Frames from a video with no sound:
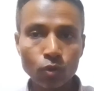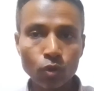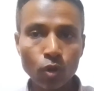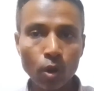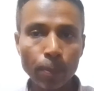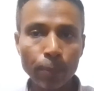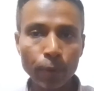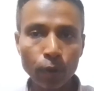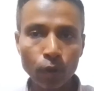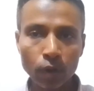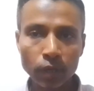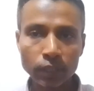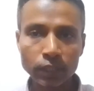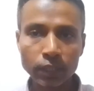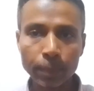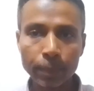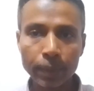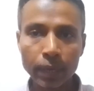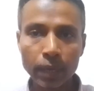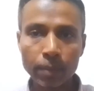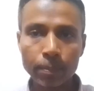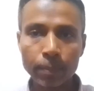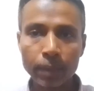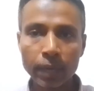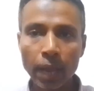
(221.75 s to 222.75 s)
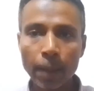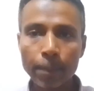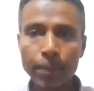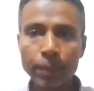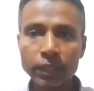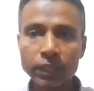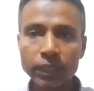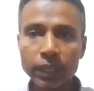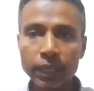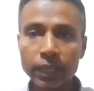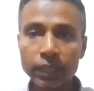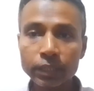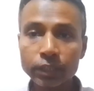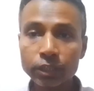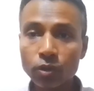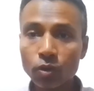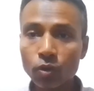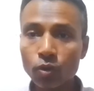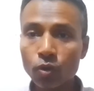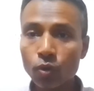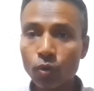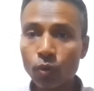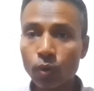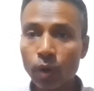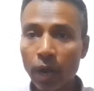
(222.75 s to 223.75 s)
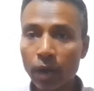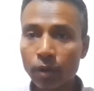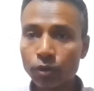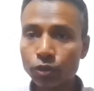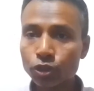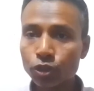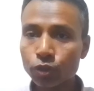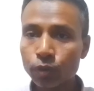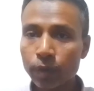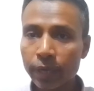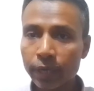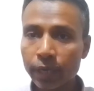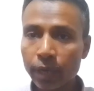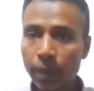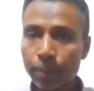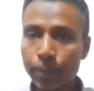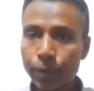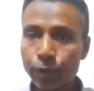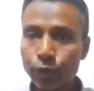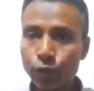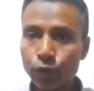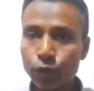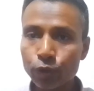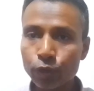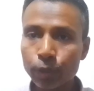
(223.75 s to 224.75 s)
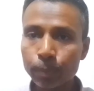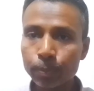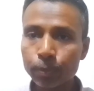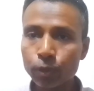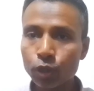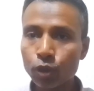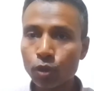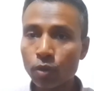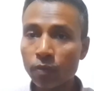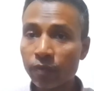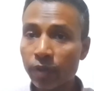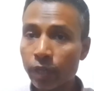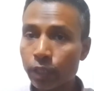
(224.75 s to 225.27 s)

কপি করা যাবে না মানে আপনি চাইলেন যে অন্য কোনো আকর্ষণীয় একটা ভিডিও ইউটিউব থেকেও